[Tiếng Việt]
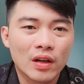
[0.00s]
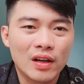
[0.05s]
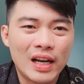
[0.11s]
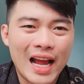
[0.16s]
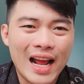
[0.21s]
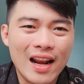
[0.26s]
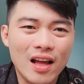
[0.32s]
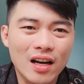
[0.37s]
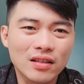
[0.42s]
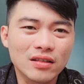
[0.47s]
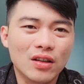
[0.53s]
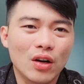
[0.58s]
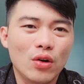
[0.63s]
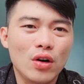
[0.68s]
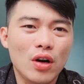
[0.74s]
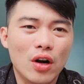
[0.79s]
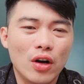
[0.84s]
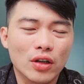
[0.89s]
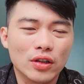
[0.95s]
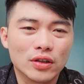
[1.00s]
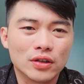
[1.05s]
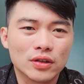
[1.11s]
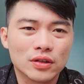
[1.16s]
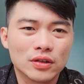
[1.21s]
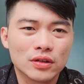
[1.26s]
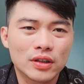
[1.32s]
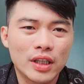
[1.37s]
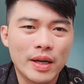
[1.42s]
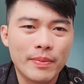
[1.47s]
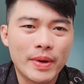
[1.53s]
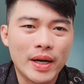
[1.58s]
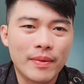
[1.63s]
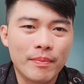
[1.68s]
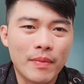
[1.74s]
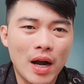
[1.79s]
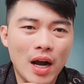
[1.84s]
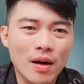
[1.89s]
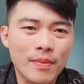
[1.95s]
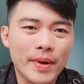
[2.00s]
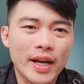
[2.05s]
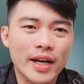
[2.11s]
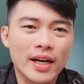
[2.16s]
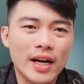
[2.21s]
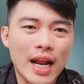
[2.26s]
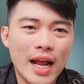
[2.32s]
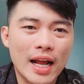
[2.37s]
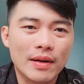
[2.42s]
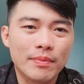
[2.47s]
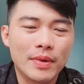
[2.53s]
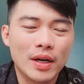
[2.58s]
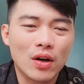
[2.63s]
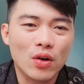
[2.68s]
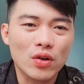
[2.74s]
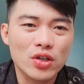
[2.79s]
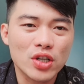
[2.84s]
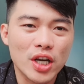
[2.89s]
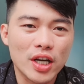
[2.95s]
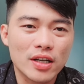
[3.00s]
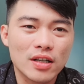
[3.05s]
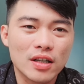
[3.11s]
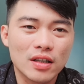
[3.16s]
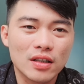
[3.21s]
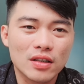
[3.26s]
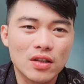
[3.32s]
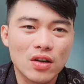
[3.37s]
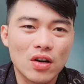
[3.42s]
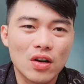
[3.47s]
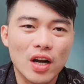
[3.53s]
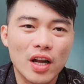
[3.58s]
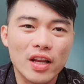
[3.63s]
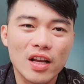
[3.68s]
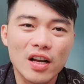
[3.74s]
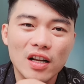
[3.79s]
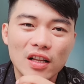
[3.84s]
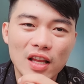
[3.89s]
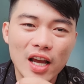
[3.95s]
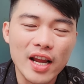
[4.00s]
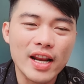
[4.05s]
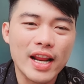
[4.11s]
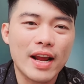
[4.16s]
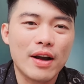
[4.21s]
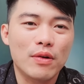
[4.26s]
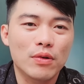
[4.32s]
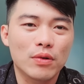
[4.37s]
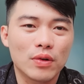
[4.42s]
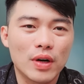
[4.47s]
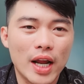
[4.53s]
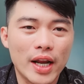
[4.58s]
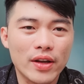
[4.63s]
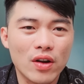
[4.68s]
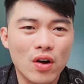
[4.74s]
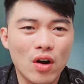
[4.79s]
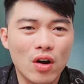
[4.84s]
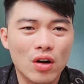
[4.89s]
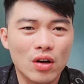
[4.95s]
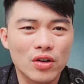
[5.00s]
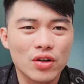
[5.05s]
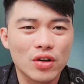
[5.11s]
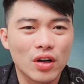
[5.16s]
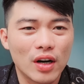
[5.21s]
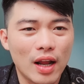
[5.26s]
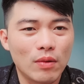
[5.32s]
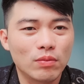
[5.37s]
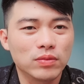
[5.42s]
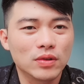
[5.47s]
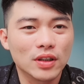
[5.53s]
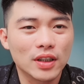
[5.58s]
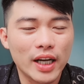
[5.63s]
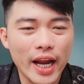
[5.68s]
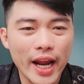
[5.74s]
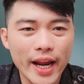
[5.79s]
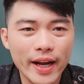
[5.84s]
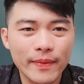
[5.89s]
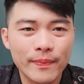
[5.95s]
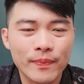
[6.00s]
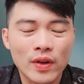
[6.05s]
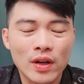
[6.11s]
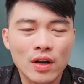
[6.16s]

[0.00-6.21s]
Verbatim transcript: đã lớn tuổi rồi thì mình mở miệng ra mình nói chuyện cho như thế nào để cho vừa lòng người khác